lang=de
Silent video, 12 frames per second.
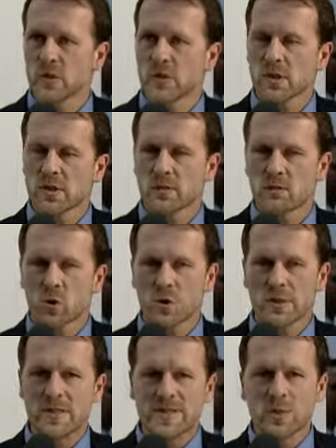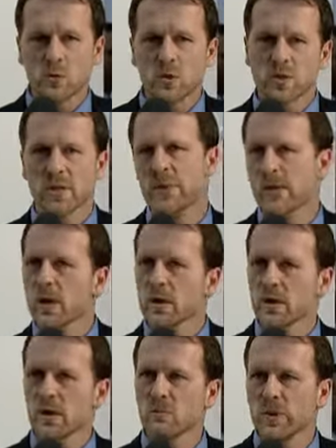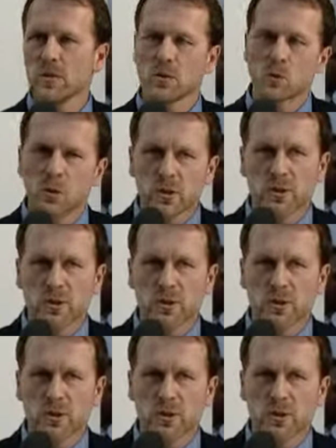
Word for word: Das heißt, wir wollen nicht nur Seminare anbieten, nur in